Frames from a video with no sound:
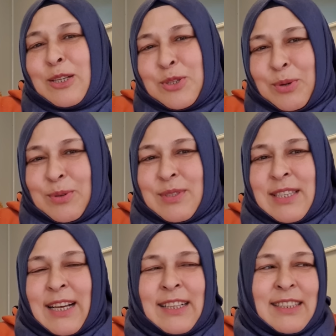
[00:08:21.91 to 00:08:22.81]
çok
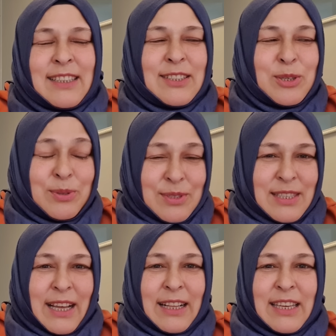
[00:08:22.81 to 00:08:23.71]
güzeldi, çok
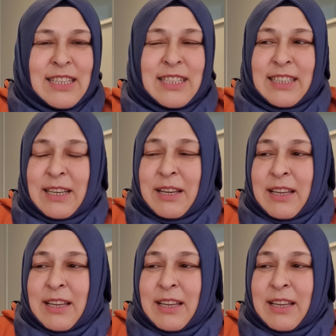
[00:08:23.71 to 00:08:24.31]
güzel geçti.